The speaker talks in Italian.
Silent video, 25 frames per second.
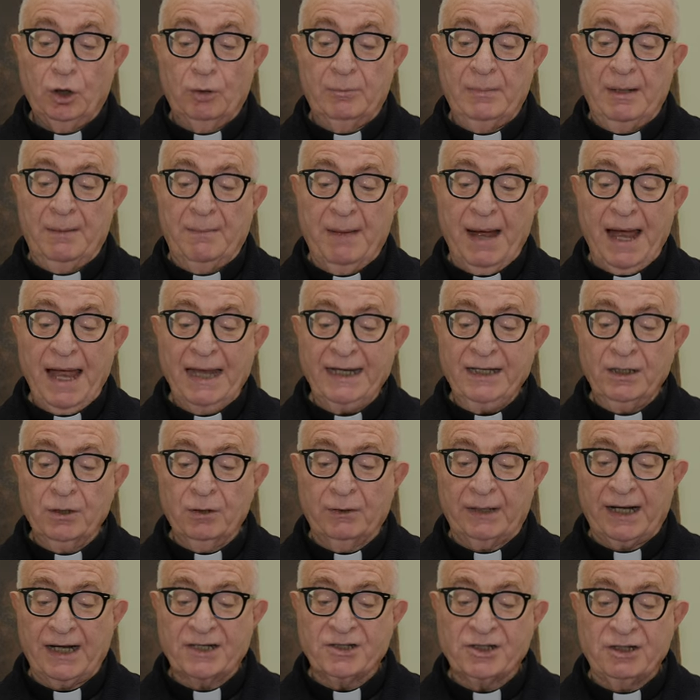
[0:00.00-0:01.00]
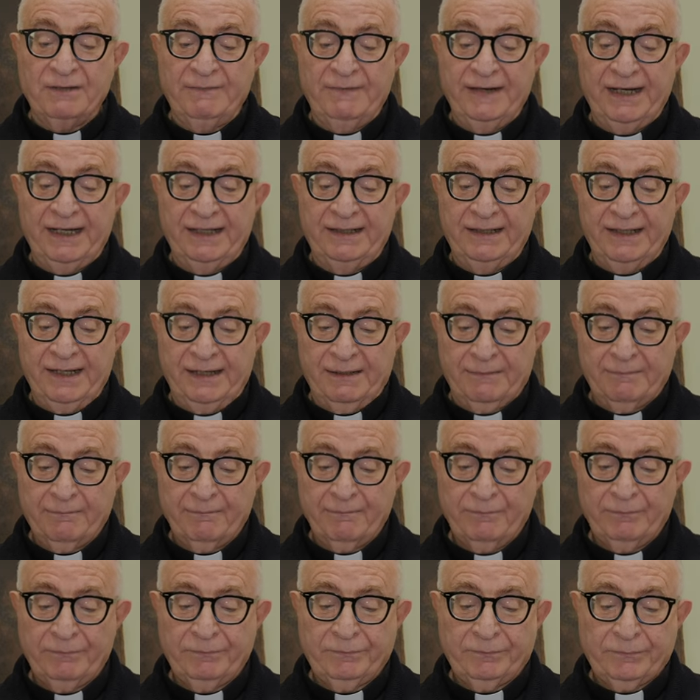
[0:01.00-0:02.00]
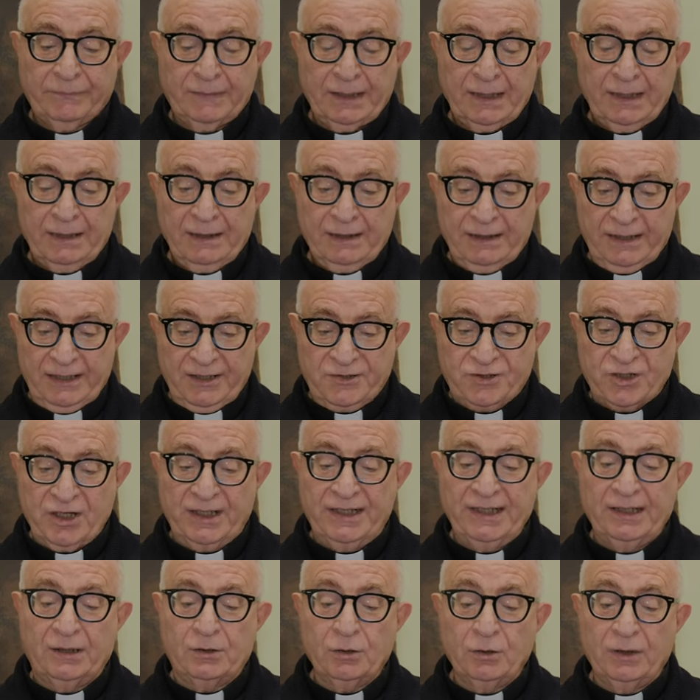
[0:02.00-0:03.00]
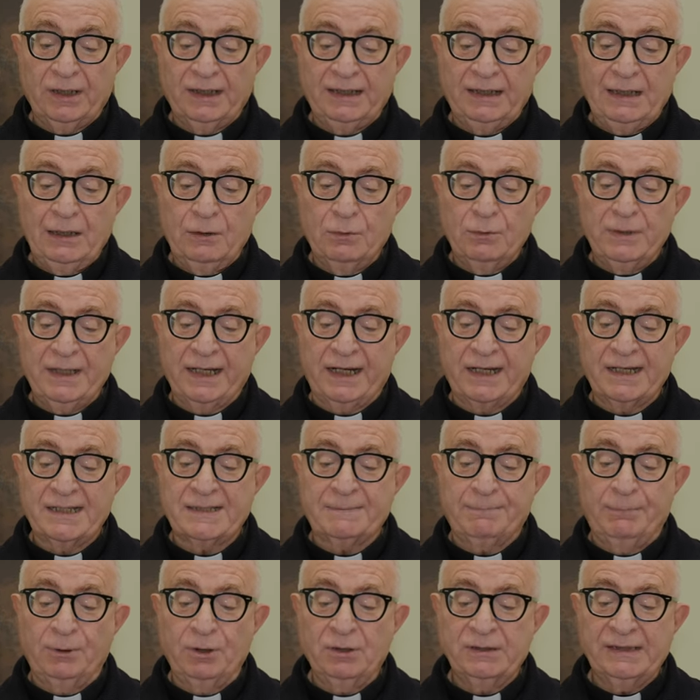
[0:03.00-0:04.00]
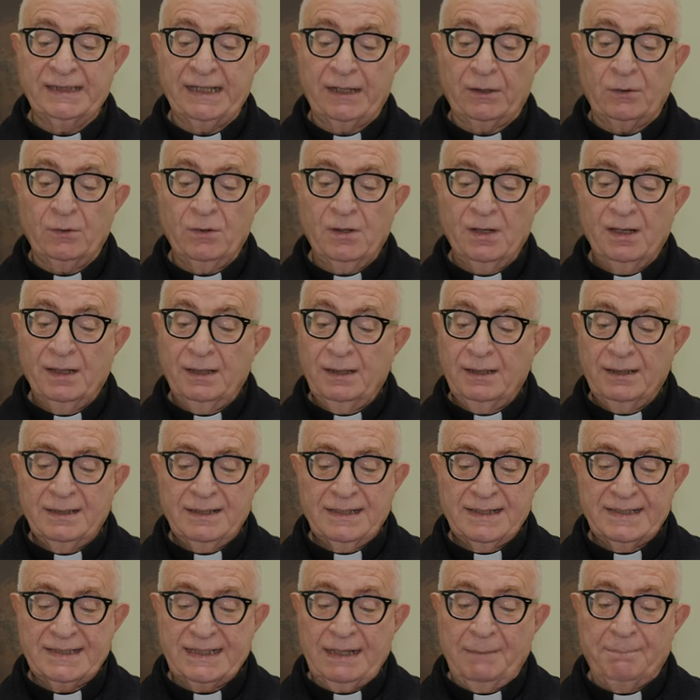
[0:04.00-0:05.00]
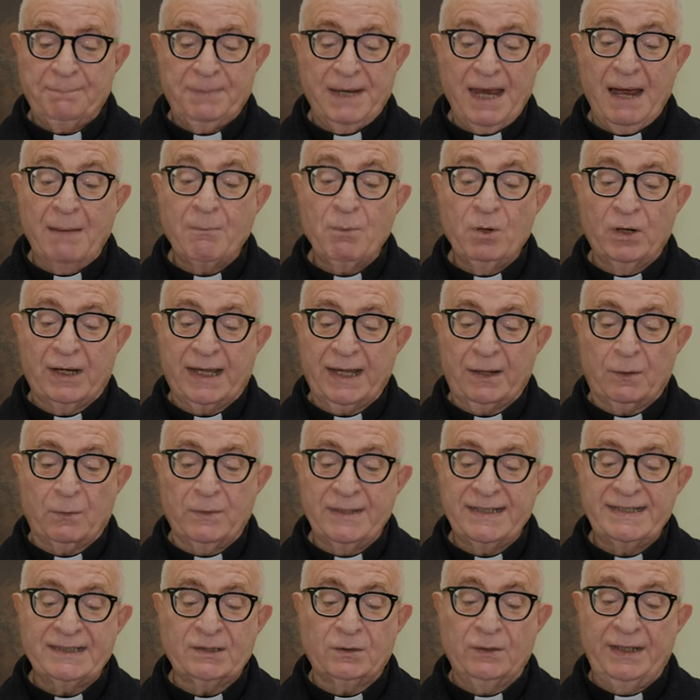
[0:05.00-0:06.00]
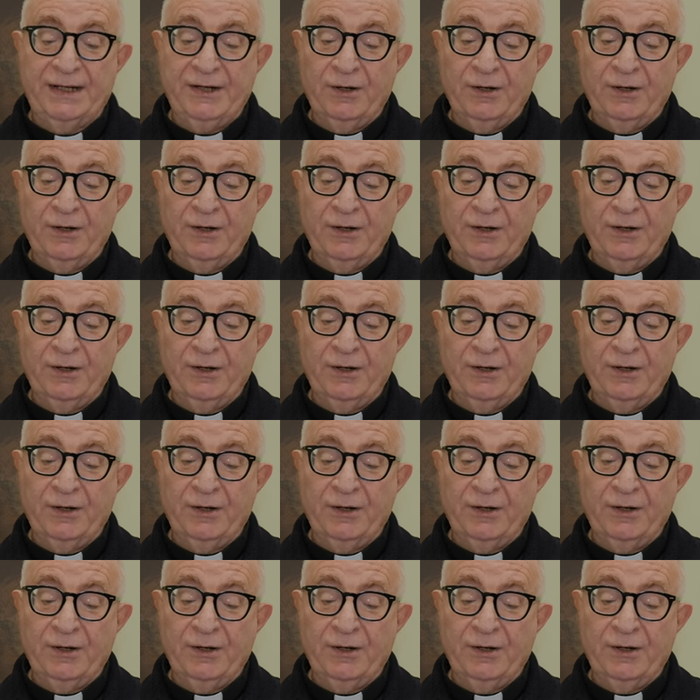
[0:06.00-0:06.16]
Come mai ora ci vede? I genitori di lui risposero, sappiamo che questo è